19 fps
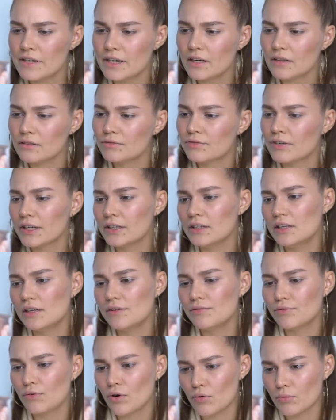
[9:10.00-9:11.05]

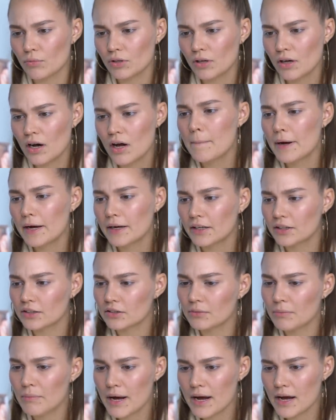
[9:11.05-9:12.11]
vegan-friendly формула
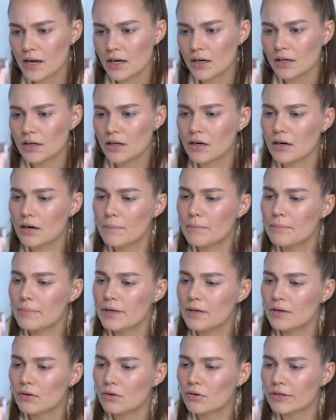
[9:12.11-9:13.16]
Baking Make uh,
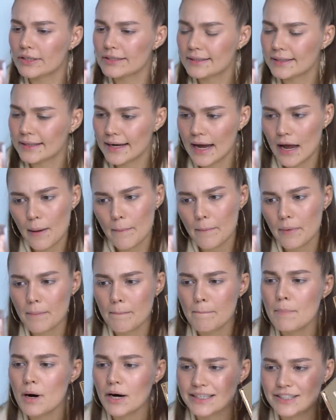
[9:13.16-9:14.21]

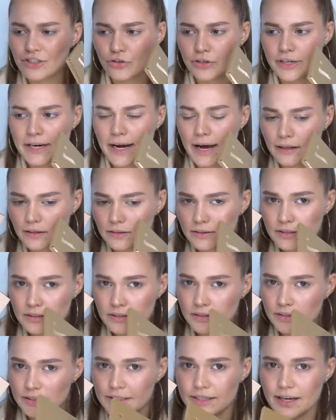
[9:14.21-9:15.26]
Materials.
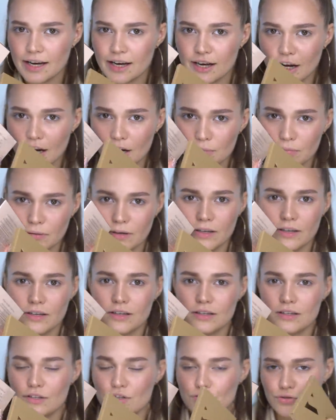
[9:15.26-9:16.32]
Я как бы
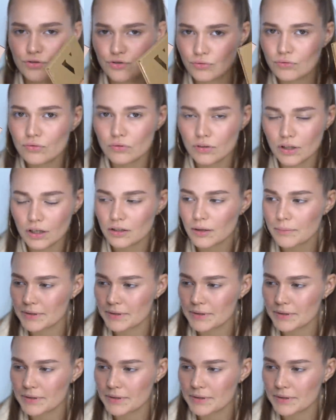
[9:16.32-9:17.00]
не шучу, тут так